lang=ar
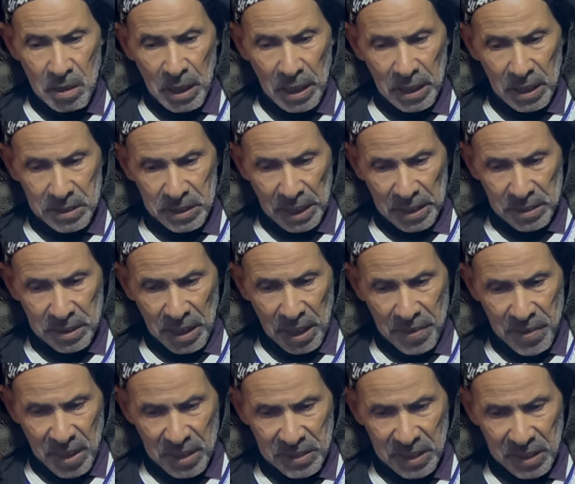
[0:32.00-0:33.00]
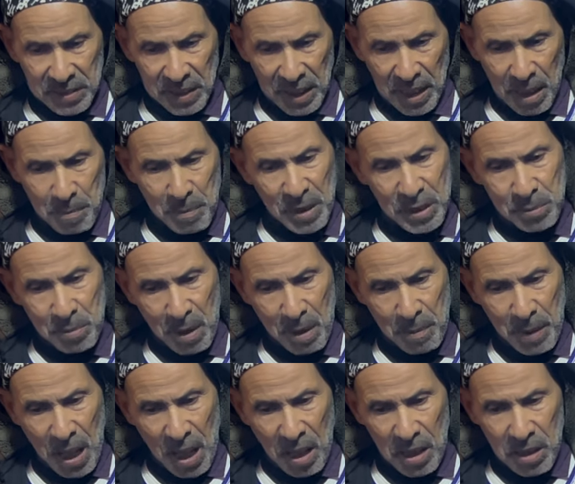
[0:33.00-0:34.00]
كانت عندي 11 سنه مات
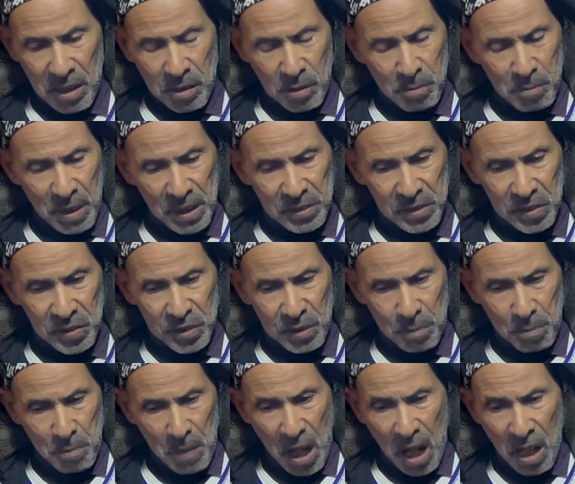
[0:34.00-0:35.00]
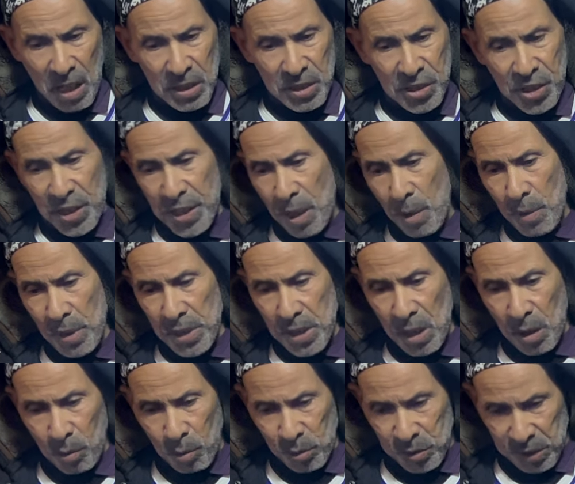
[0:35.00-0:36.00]
بابا ماتت يما جراو
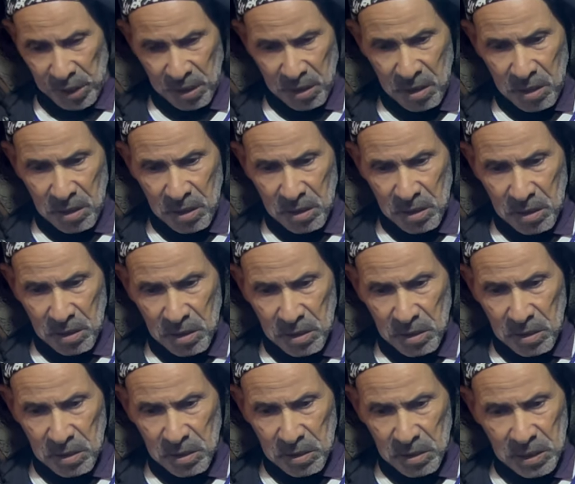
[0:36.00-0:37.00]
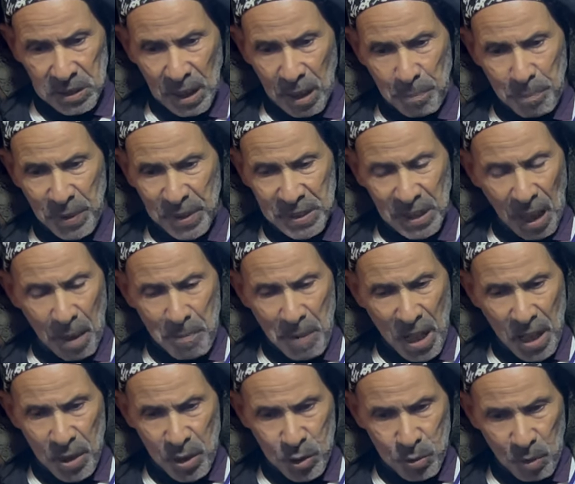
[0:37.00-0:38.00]
عليا خوتي تربي صغار
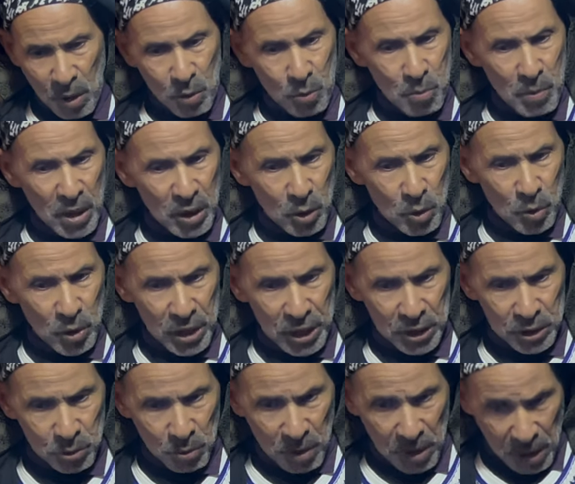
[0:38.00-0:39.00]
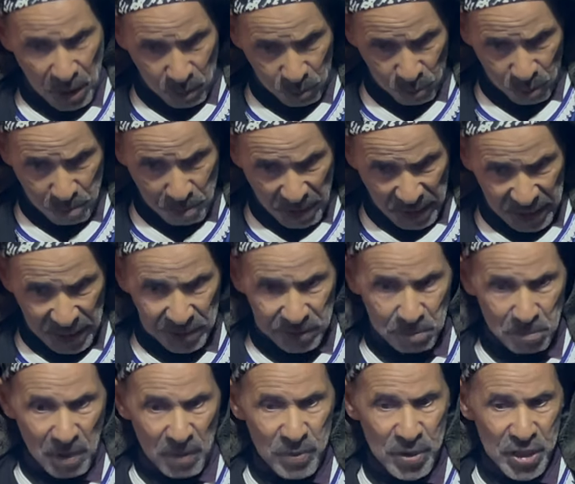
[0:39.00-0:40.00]
مع الجواد هما كانوا كيعطيوني ناكل الماكله
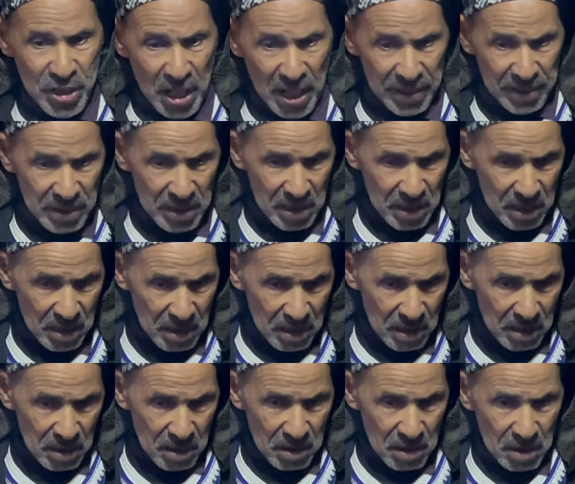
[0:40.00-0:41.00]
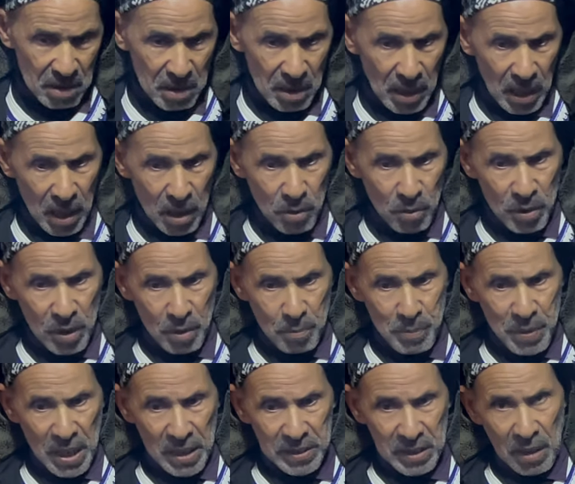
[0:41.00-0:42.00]
تما في الشهر قالوا لي
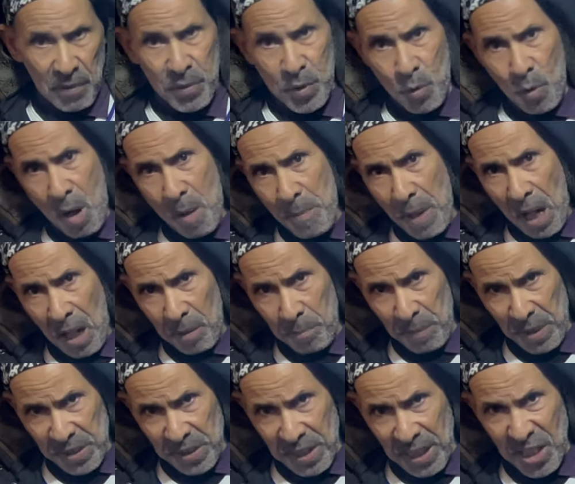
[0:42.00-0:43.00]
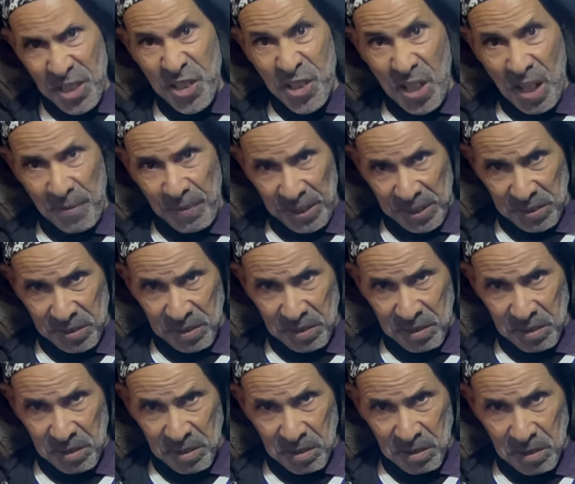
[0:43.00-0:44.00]
البياسه في جوامعه مدينه شرافت
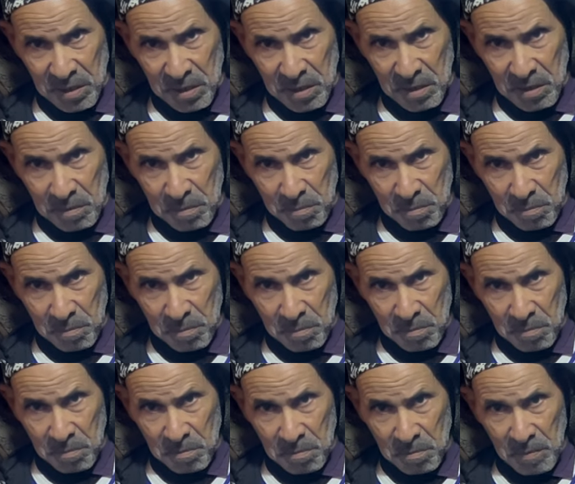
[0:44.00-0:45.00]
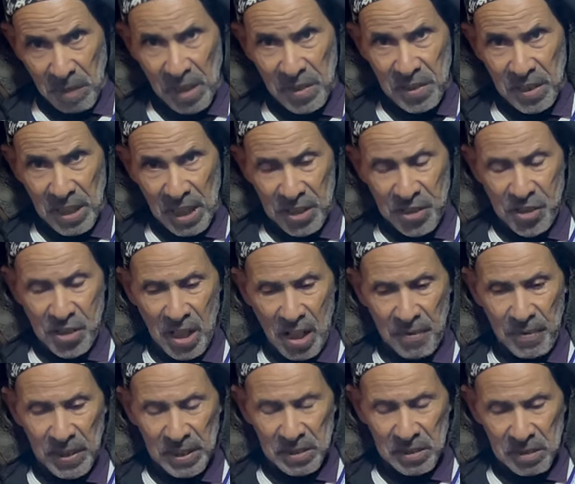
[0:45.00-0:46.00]
مدينه
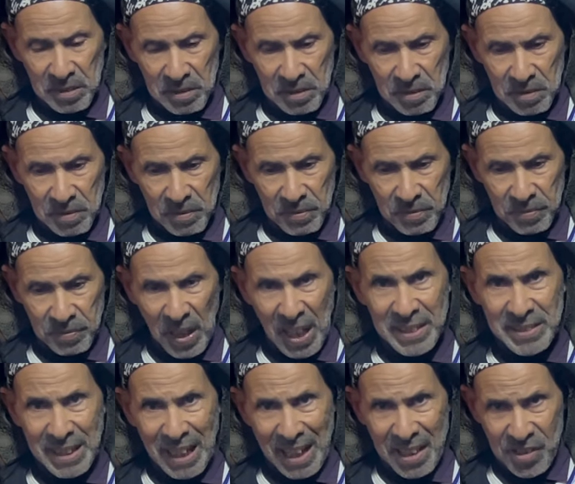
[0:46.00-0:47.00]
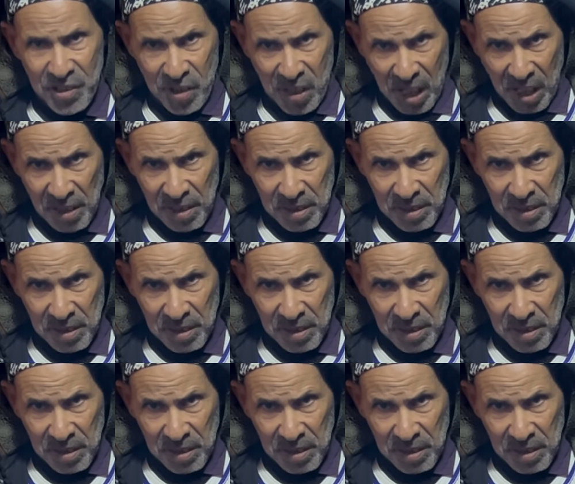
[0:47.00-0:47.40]
شرافت فحص انجره